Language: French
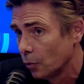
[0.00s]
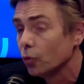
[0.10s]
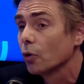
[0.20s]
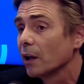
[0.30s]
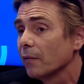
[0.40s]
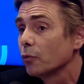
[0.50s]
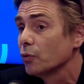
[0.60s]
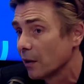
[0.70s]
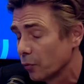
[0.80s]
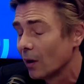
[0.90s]
Nous,
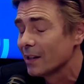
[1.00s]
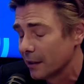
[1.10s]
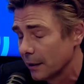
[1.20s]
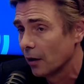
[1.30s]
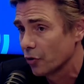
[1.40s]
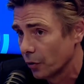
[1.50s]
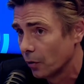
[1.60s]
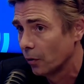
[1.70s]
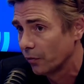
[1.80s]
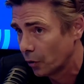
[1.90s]
nous avons assez d'argent
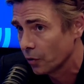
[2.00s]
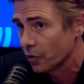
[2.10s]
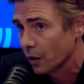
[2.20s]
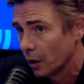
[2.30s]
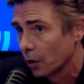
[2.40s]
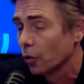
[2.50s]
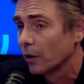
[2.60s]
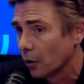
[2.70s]
en France dans